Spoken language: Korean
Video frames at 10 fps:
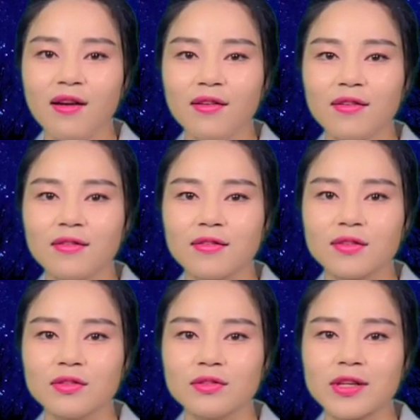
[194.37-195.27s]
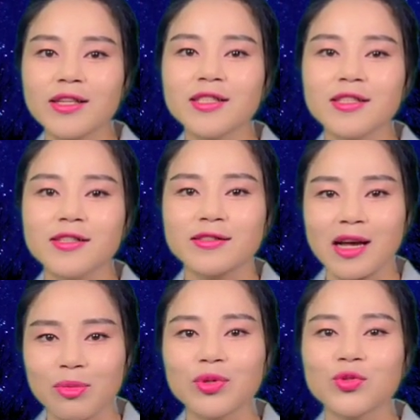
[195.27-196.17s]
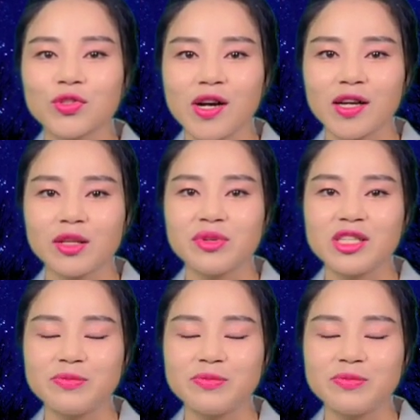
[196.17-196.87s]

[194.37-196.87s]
음, 사실 자본주의 하게 되면